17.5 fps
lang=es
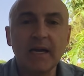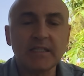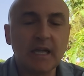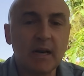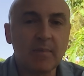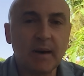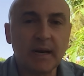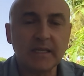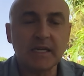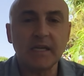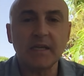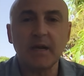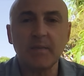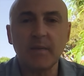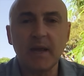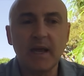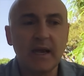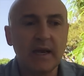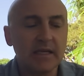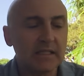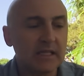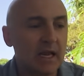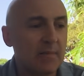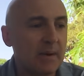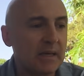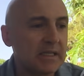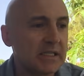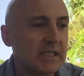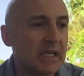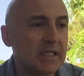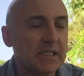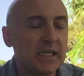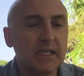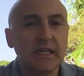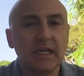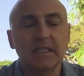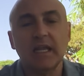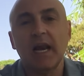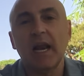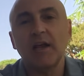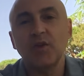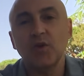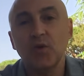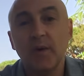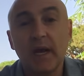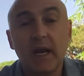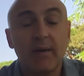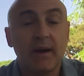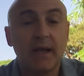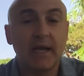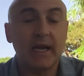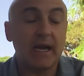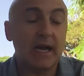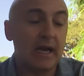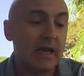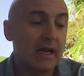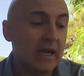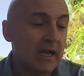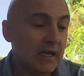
está el Paris Saint-Germain, está el Manchester City, está la Juve, la verdad que la,